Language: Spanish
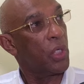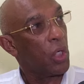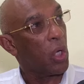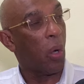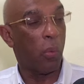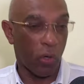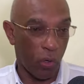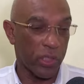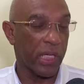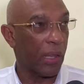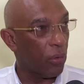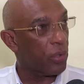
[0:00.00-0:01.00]
como
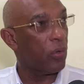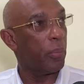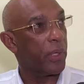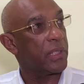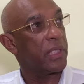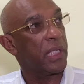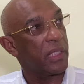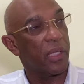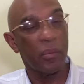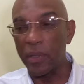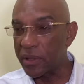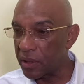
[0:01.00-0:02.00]
coordinador y como presidente
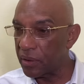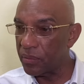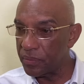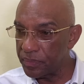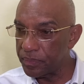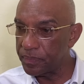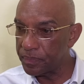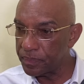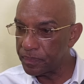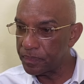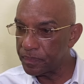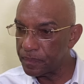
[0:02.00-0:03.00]
del partido.
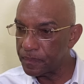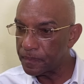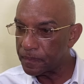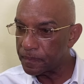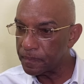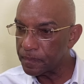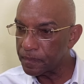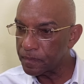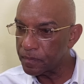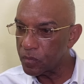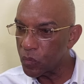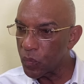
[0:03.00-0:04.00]
¿Ustedes entienden que van a bajar
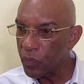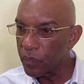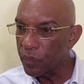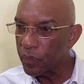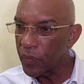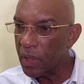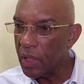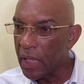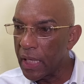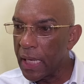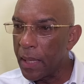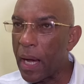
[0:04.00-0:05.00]
en las elecciones que
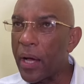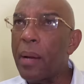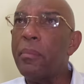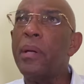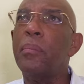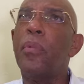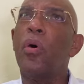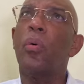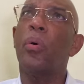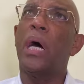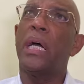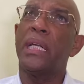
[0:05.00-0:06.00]
vienen? Ahora
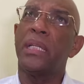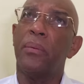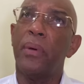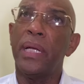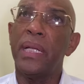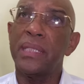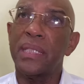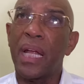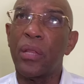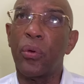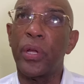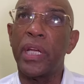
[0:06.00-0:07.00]
mismo, a nivel de
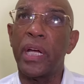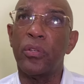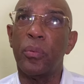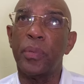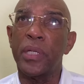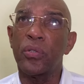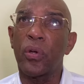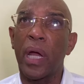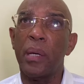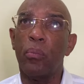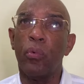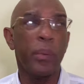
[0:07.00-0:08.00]
senaduría, yo pienso que
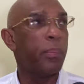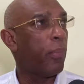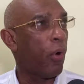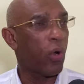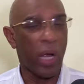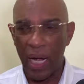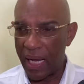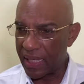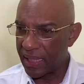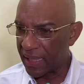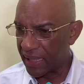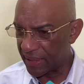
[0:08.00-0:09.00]
hay muy pocas
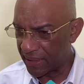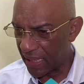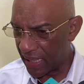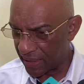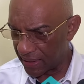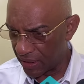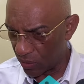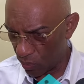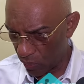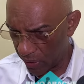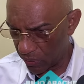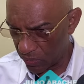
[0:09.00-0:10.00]
que están en
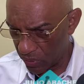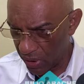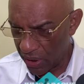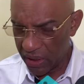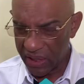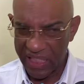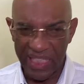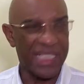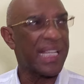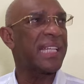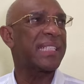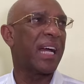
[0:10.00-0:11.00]
juego
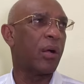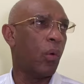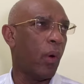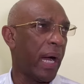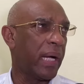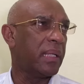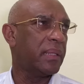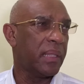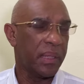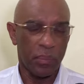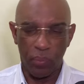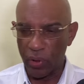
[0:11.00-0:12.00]
quizás San Juan,
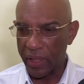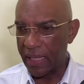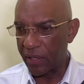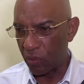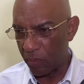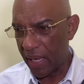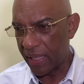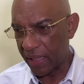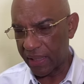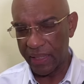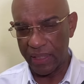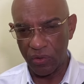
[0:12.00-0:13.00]
porque la romana,
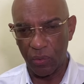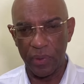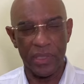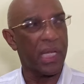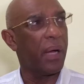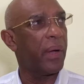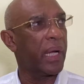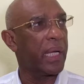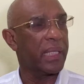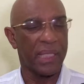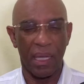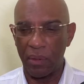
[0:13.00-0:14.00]
que yo pensaba que
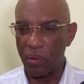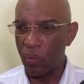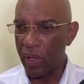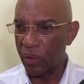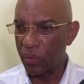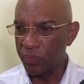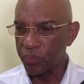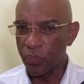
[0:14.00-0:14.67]
estaba en juego,